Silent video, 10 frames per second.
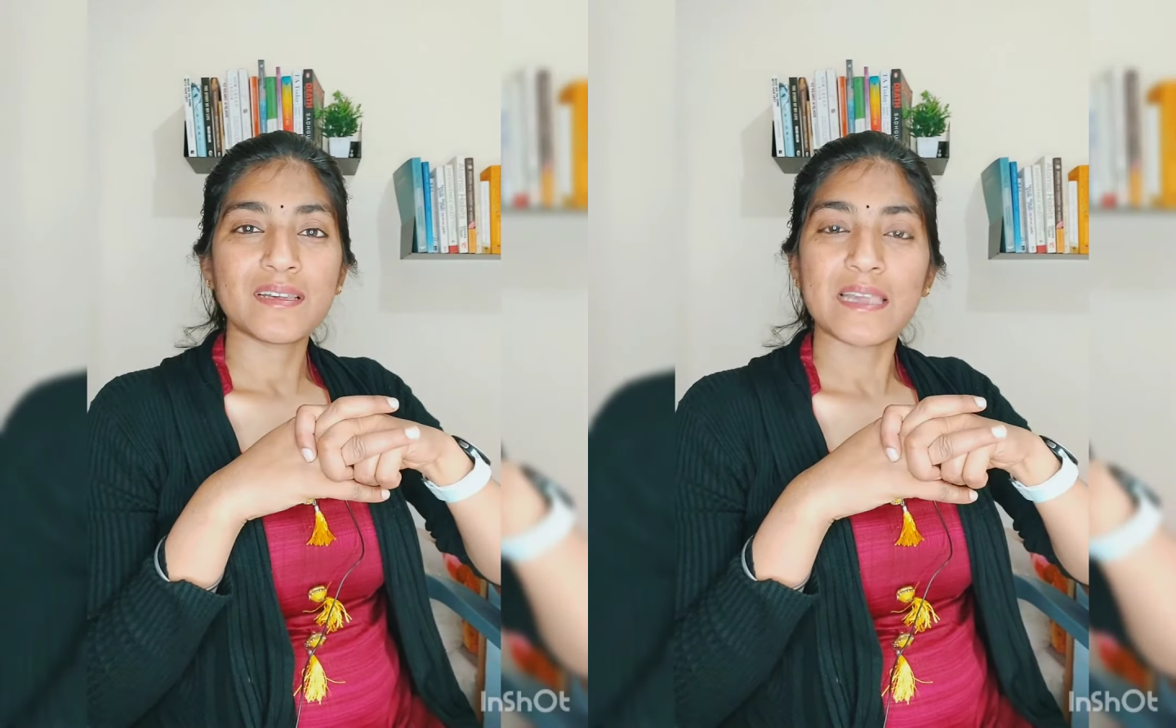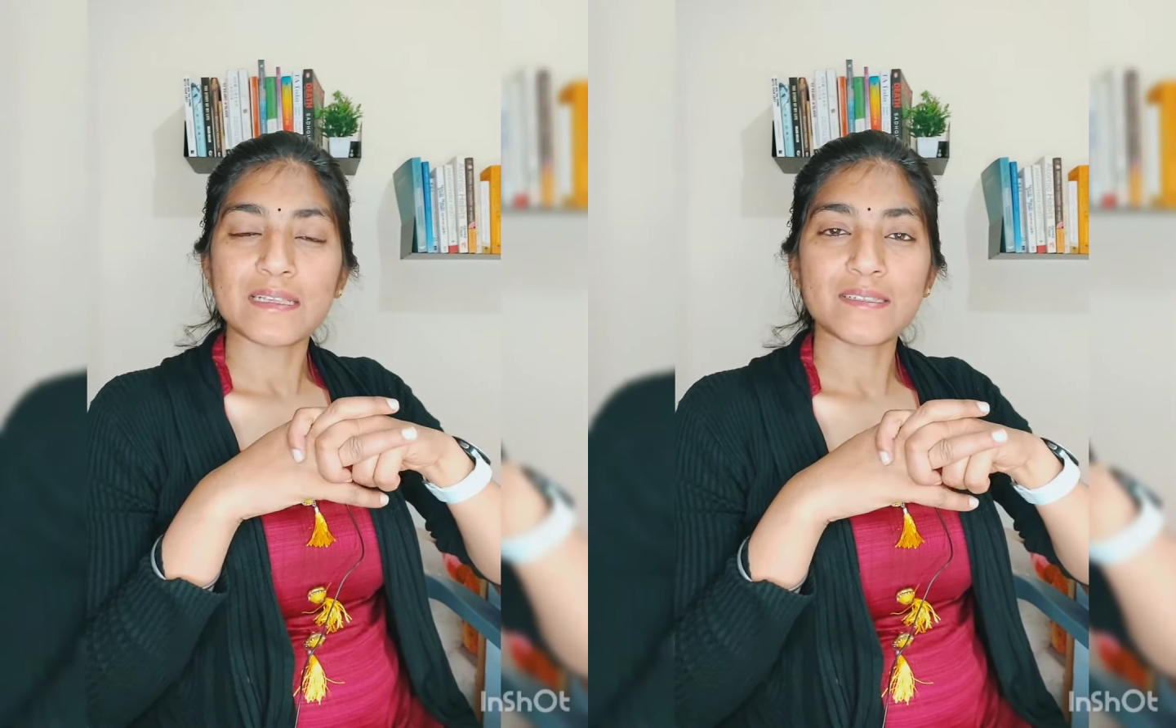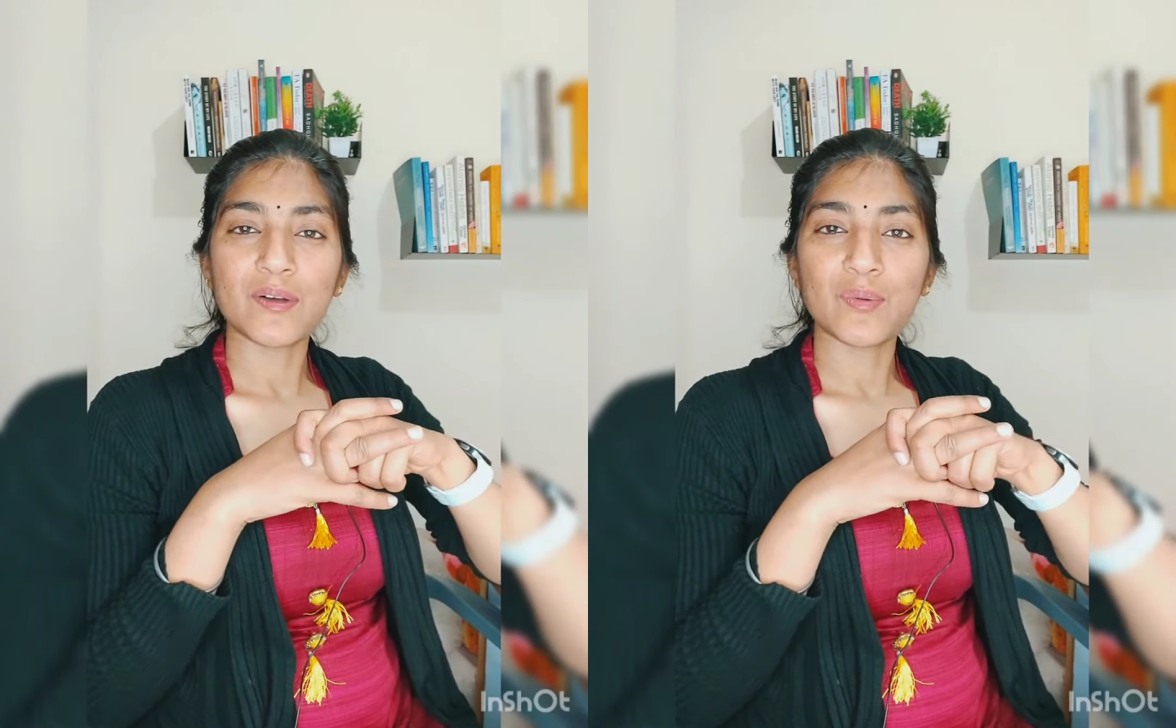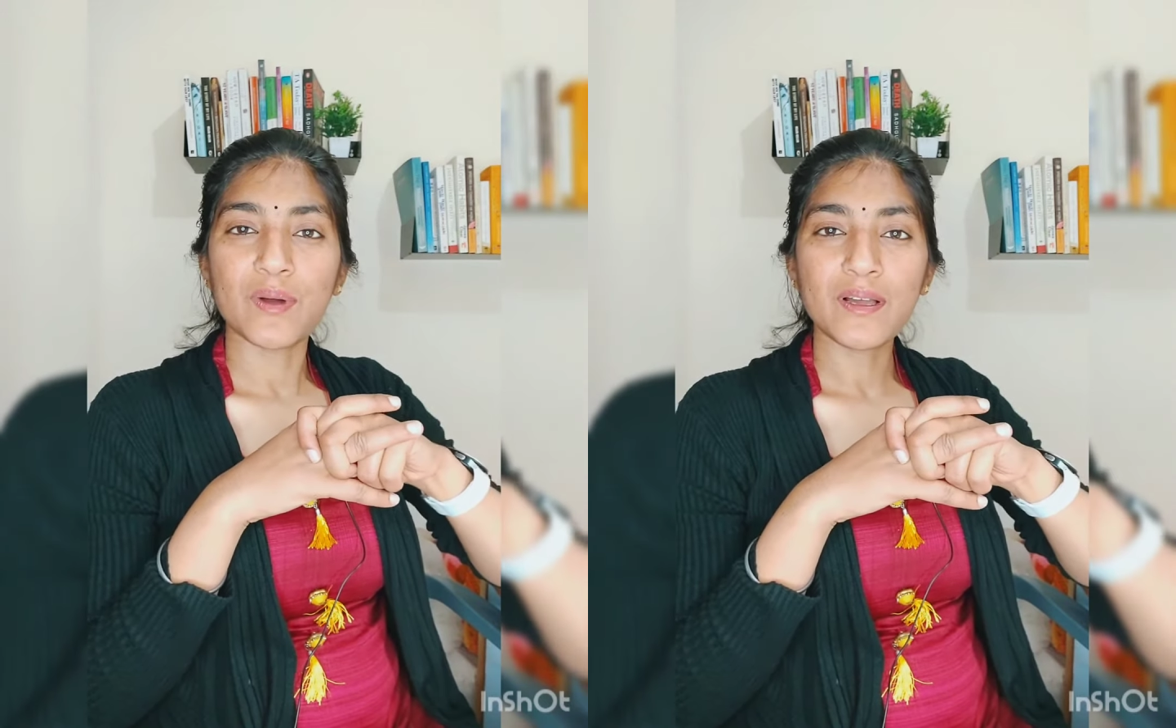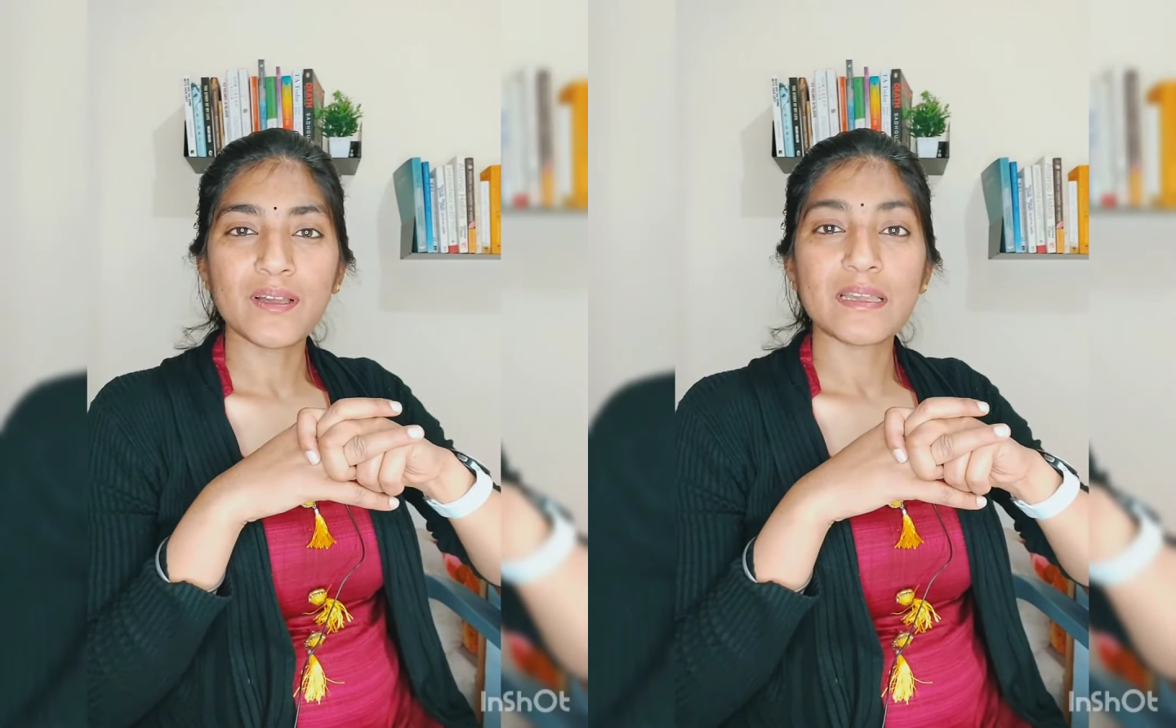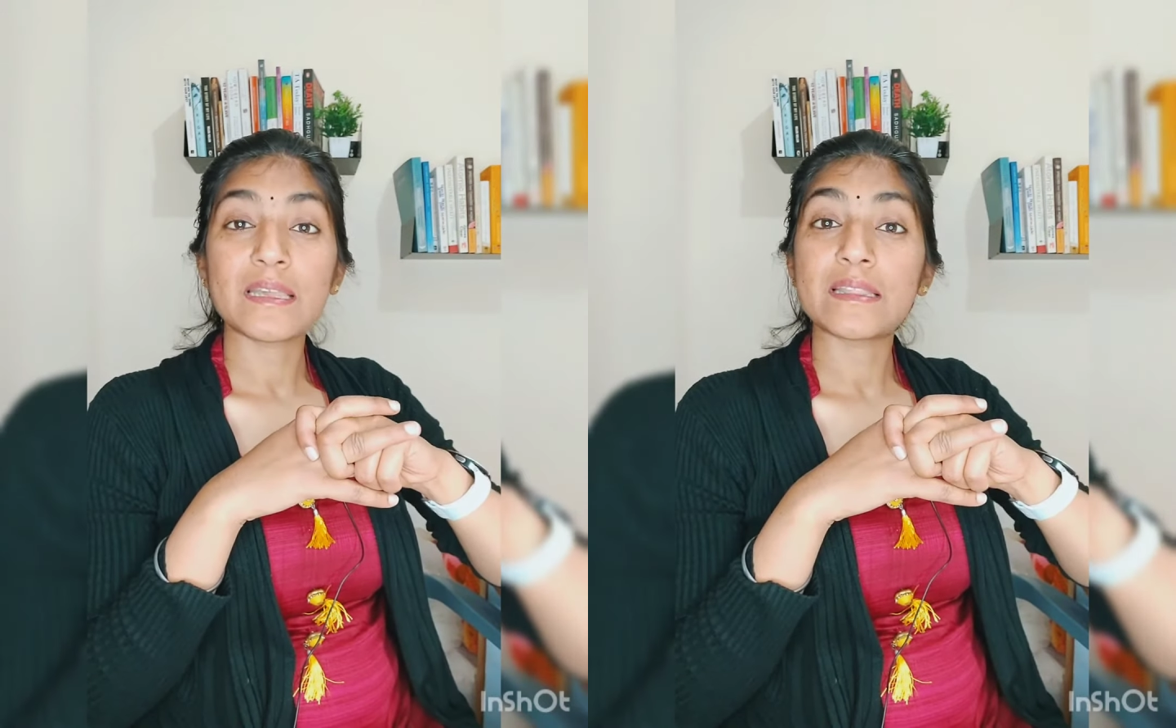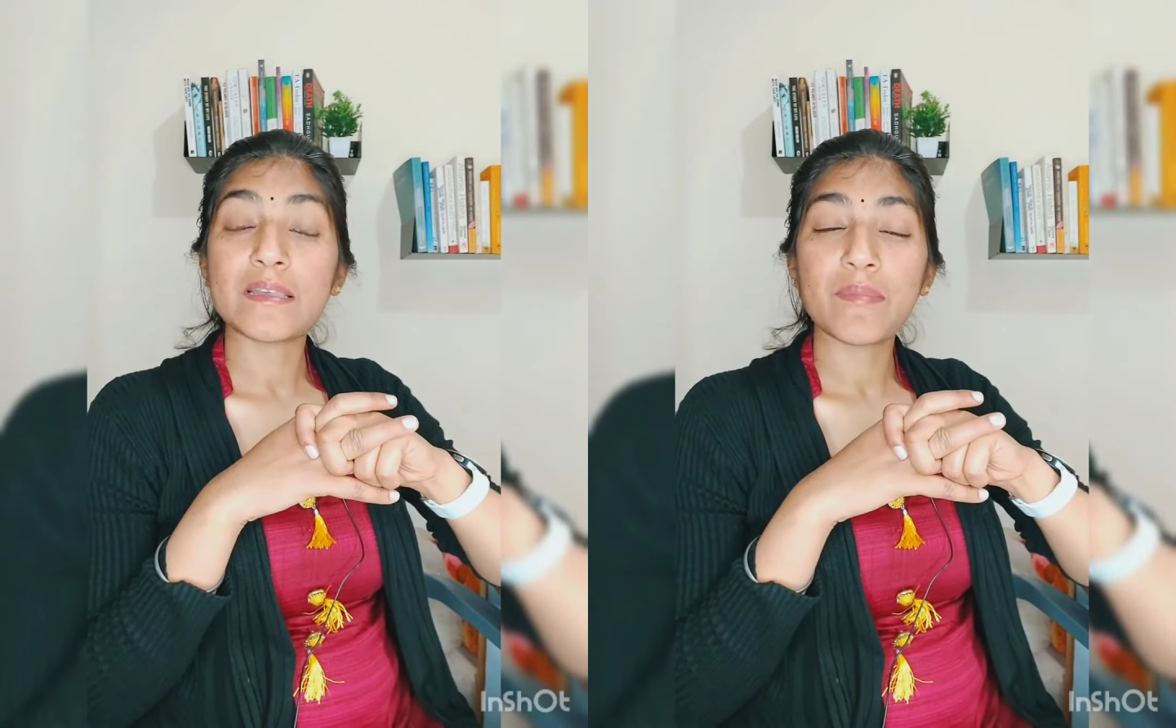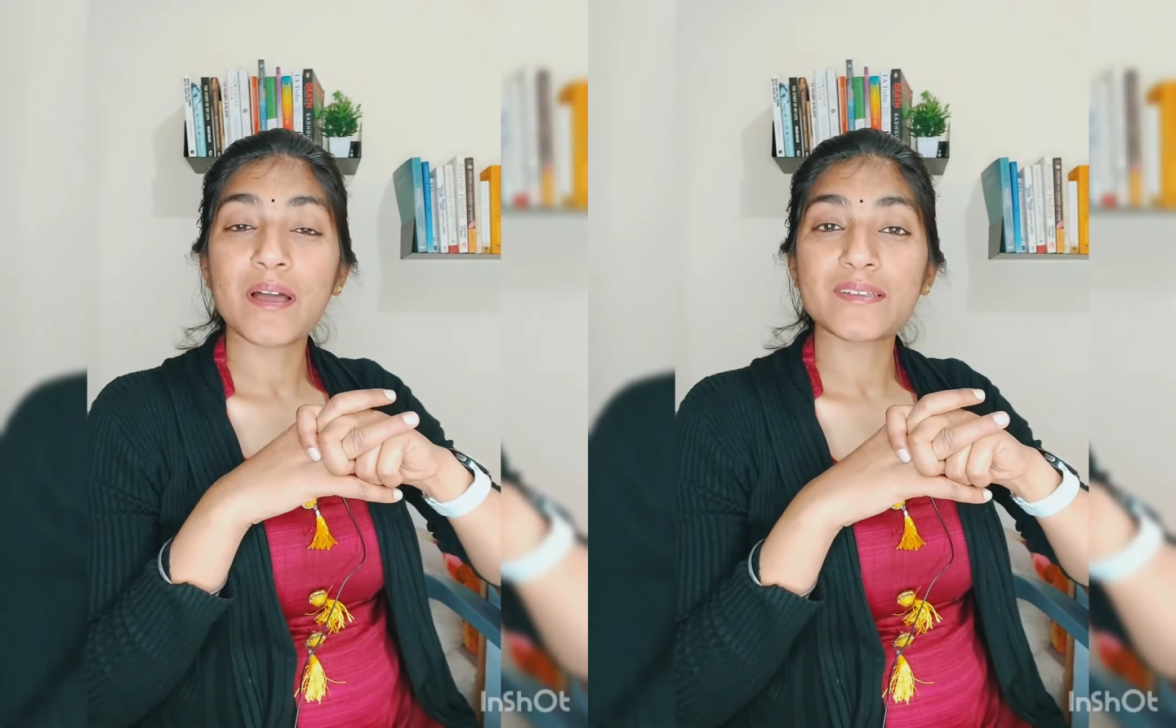कैसा हुआ
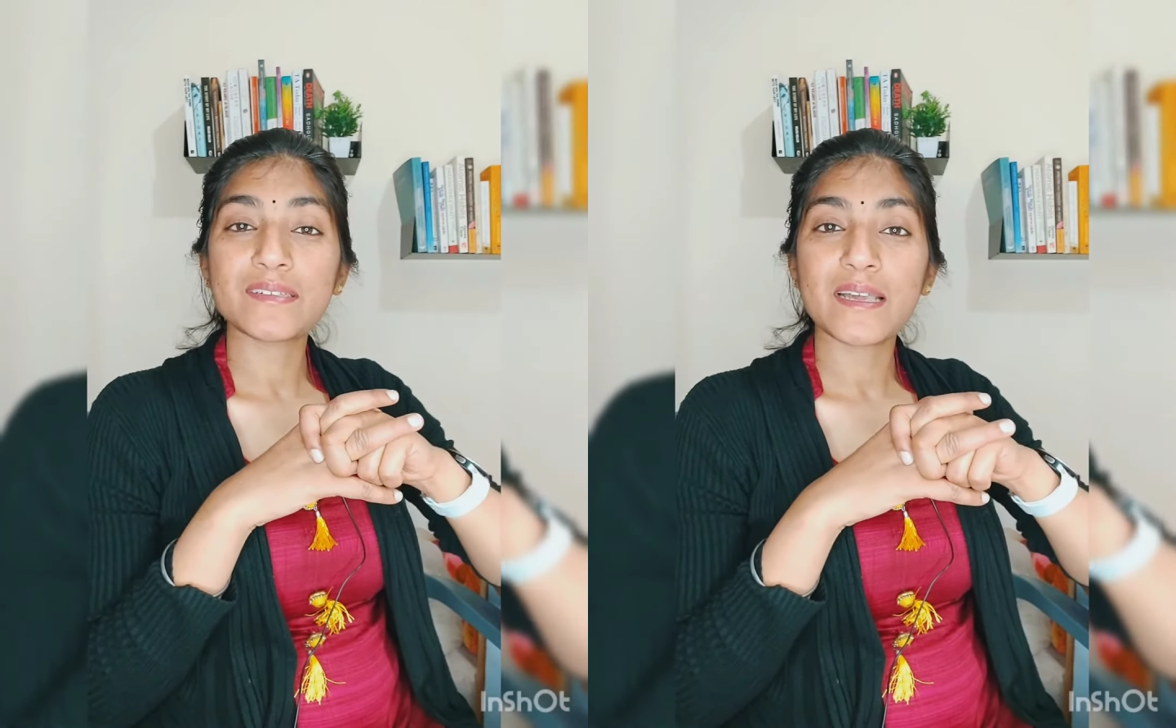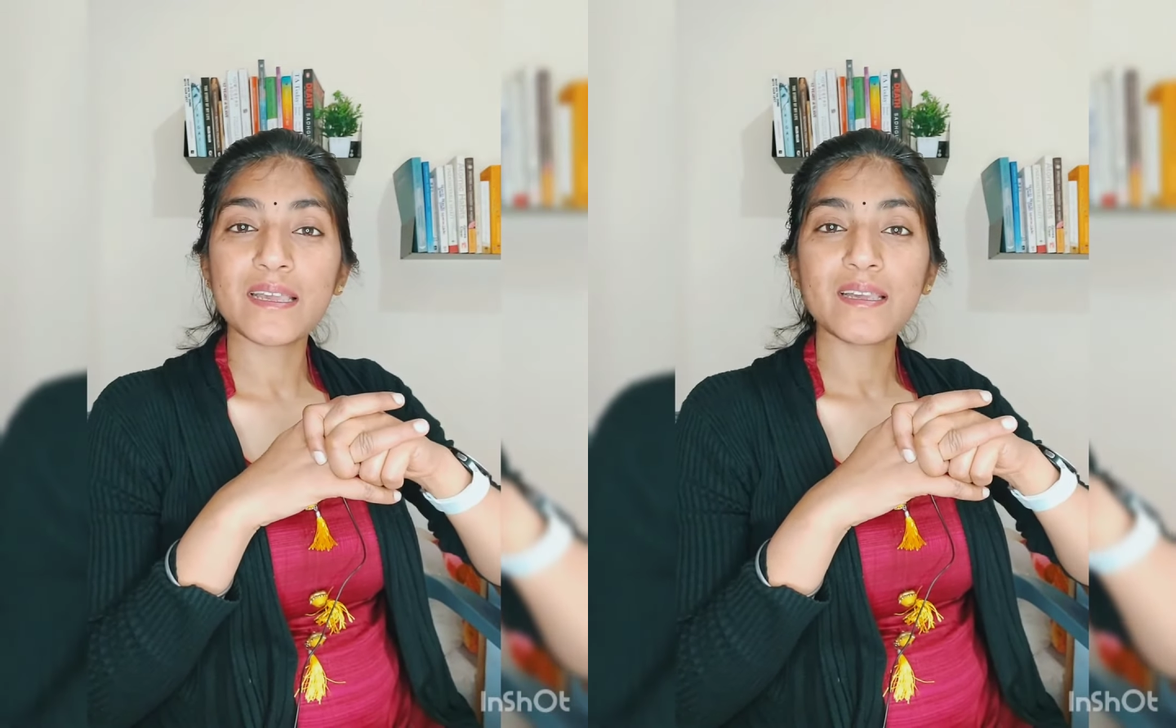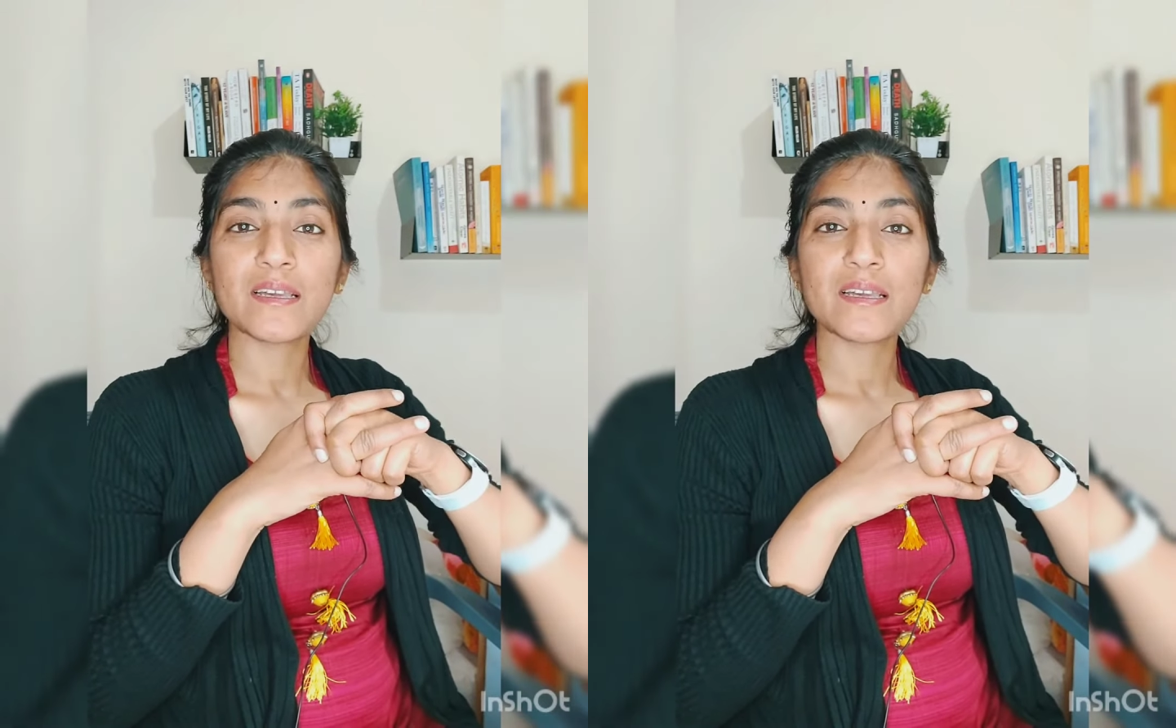कितने मार्क्स आए